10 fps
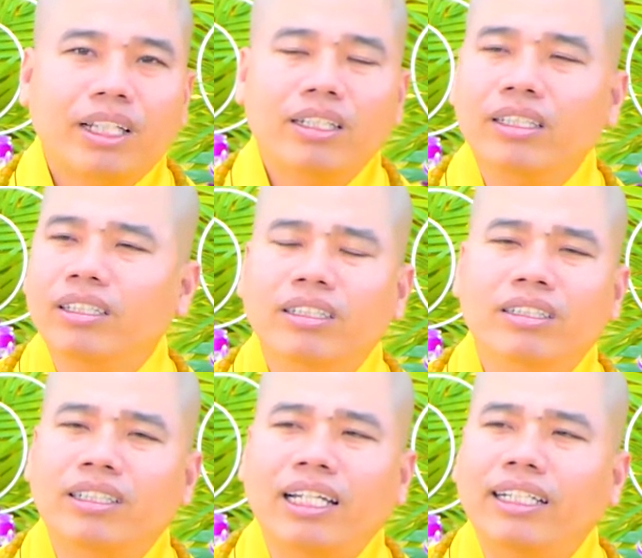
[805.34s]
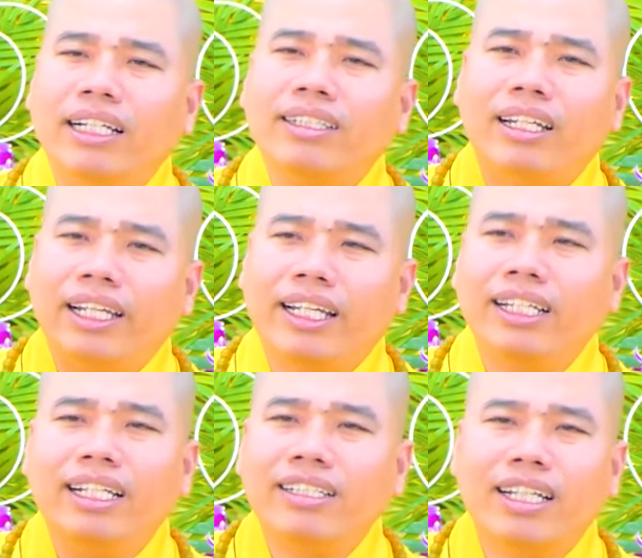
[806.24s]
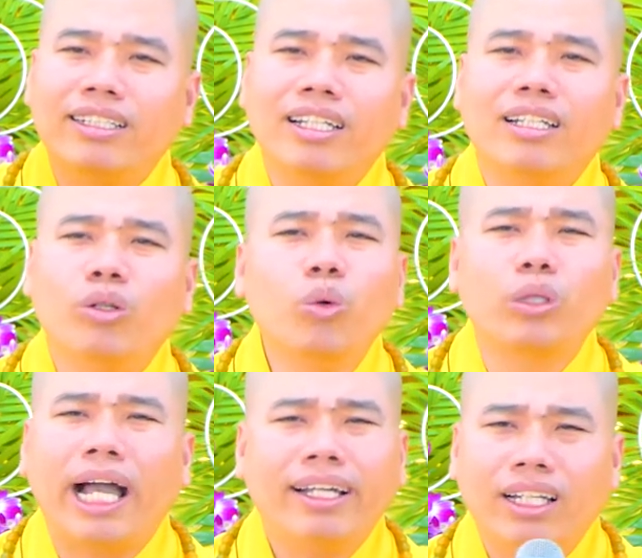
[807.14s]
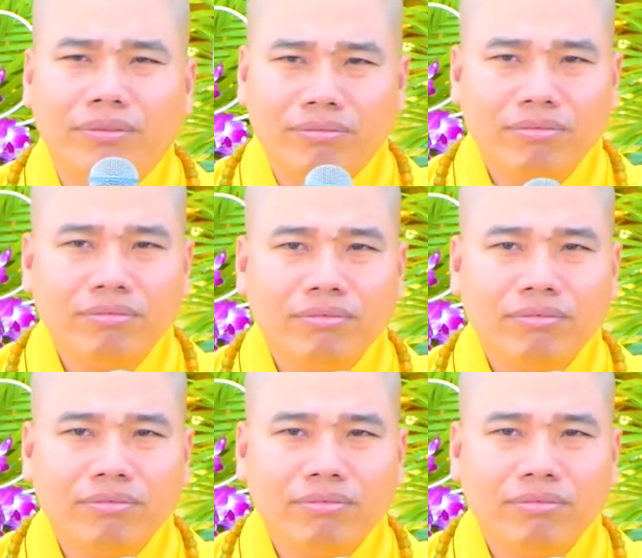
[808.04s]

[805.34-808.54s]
thì cách giảng sanh này cách giảng sanh kia thù thắng lắm.